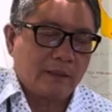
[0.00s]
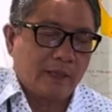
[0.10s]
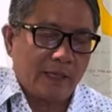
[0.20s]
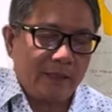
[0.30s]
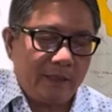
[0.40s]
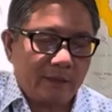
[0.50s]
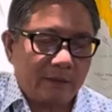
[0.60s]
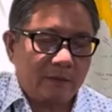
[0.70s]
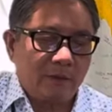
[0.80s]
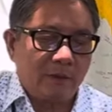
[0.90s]
là việc
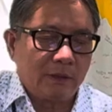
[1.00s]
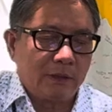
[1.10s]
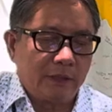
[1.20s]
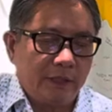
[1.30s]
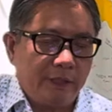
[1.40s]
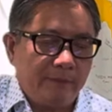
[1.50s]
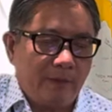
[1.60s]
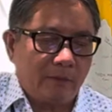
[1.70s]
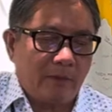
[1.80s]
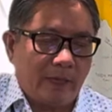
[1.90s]
của người
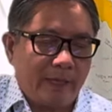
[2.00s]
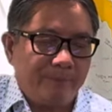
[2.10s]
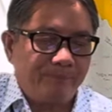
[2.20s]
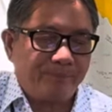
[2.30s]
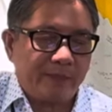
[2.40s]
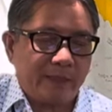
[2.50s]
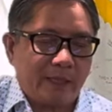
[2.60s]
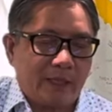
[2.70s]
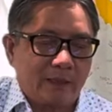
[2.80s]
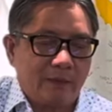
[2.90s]
bên ngoài chỉ
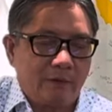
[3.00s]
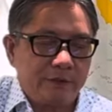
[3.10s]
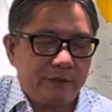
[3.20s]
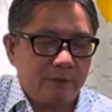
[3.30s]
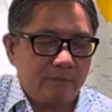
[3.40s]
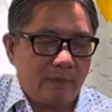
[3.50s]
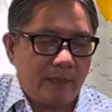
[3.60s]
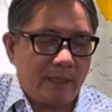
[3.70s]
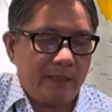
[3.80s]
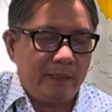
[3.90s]
cần ngồi trước
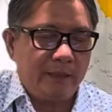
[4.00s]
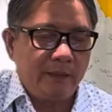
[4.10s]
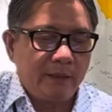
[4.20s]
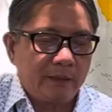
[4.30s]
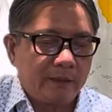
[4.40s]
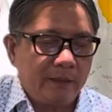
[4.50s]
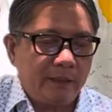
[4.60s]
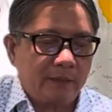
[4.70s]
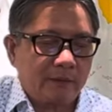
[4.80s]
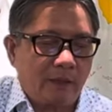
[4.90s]
máy
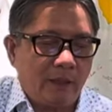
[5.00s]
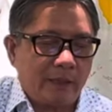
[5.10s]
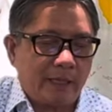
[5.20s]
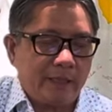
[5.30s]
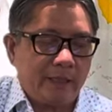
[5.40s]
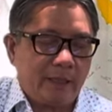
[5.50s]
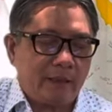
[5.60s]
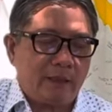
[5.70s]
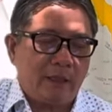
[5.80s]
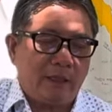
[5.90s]
điện toán cá
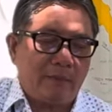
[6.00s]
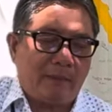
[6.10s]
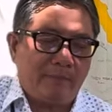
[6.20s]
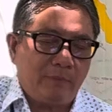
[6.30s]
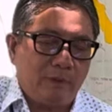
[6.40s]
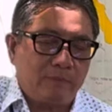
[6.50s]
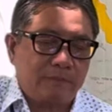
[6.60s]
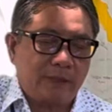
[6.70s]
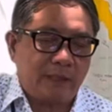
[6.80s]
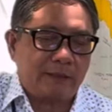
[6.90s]
nhân à, bấm nút
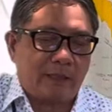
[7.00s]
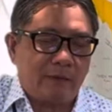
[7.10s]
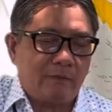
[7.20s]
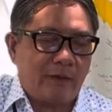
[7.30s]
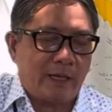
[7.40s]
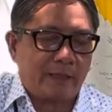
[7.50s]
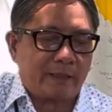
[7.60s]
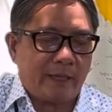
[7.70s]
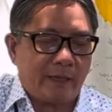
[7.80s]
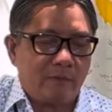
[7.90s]
thơ thẩn qua
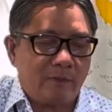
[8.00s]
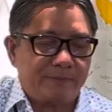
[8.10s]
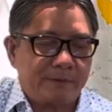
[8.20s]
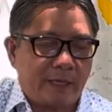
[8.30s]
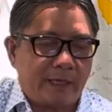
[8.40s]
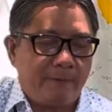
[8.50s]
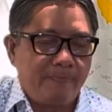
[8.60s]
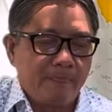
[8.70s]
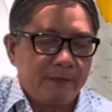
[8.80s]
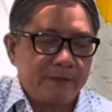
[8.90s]
các website
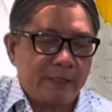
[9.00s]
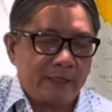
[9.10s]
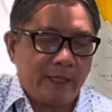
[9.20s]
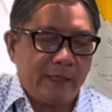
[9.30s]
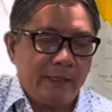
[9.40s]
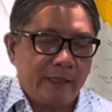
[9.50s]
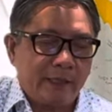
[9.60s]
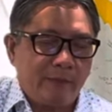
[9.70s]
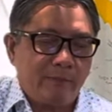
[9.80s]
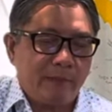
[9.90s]
sẽ thấy
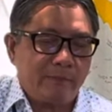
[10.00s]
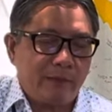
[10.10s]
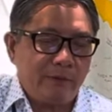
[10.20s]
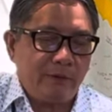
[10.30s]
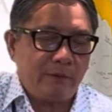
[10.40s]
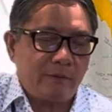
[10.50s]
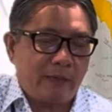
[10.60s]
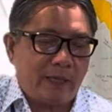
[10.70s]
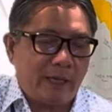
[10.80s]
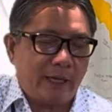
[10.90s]
không biết bao nhiêu
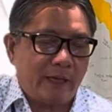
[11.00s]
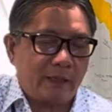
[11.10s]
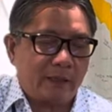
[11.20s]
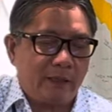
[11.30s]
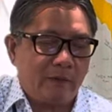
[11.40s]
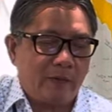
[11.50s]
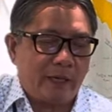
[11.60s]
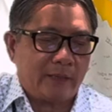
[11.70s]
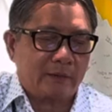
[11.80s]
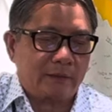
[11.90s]
là cơ
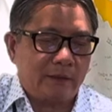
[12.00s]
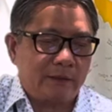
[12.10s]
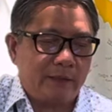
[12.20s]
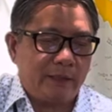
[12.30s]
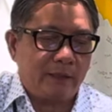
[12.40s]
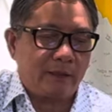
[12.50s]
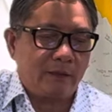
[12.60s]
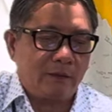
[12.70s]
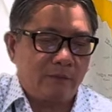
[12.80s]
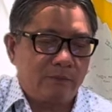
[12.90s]
quan từ thiện
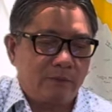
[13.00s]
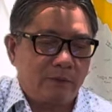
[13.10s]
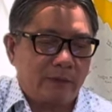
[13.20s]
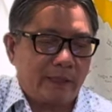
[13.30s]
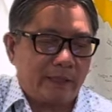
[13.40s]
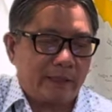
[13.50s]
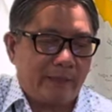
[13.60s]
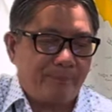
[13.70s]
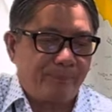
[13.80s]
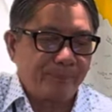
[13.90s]
khúc ruột ngàn
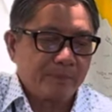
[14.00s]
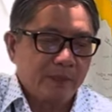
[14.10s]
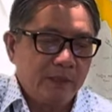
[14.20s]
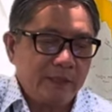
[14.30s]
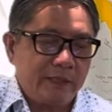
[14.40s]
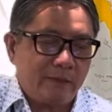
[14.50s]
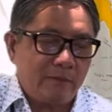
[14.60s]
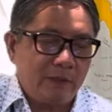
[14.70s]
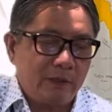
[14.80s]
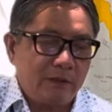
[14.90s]
dặm hướng về
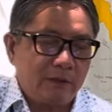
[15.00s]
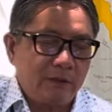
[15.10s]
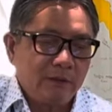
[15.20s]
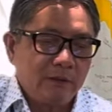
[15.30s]
quê hương